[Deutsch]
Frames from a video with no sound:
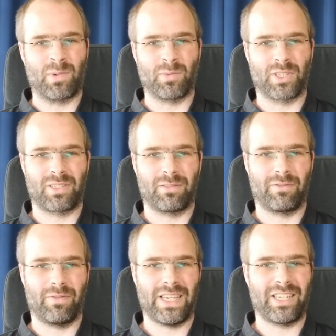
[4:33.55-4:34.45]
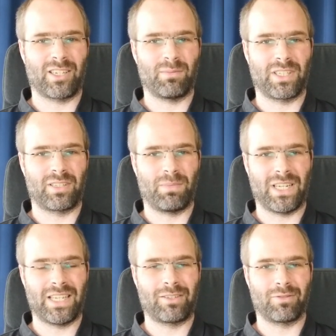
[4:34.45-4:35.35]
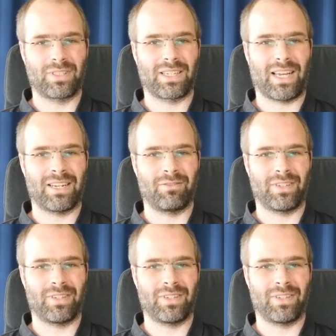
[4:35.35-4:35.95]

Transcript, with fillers: Man muss weniger mit Belichtungsreihen